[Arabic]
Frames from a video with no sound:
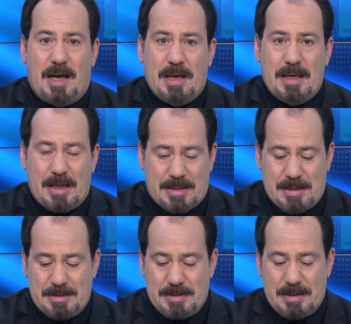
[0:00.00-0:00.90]

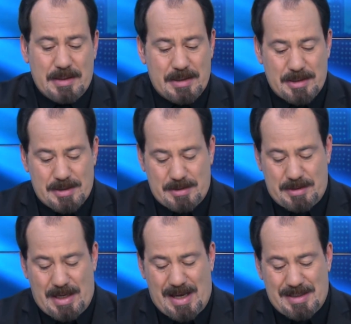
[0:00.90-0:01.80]
حقيقة آه،
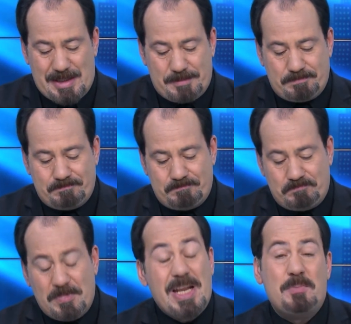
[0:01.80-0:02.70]
يعني
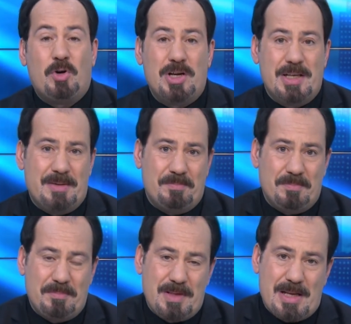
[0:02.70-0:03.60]
من المؤلم
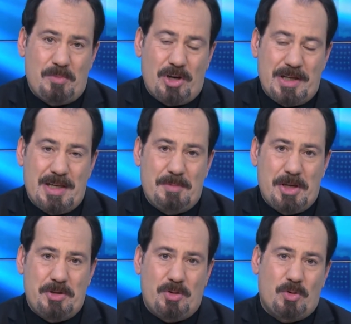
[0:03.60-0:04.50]
من المؤلم
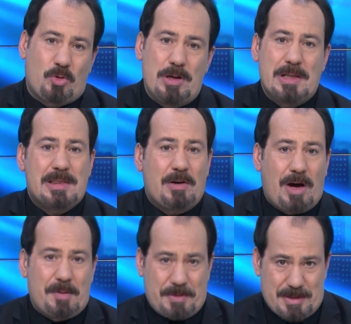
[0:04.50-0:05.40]
انه كل
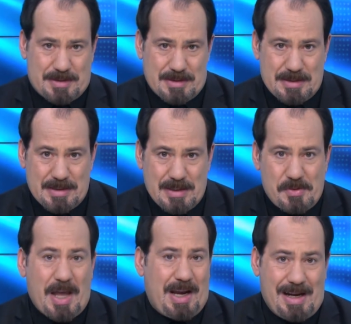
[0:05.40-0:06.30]
الثوابت
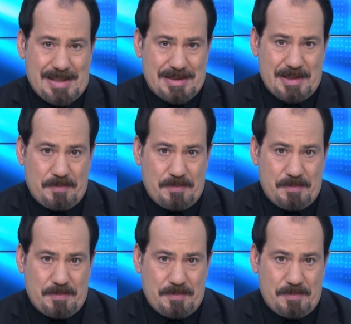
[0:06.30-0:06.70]
ضايعة عندنا.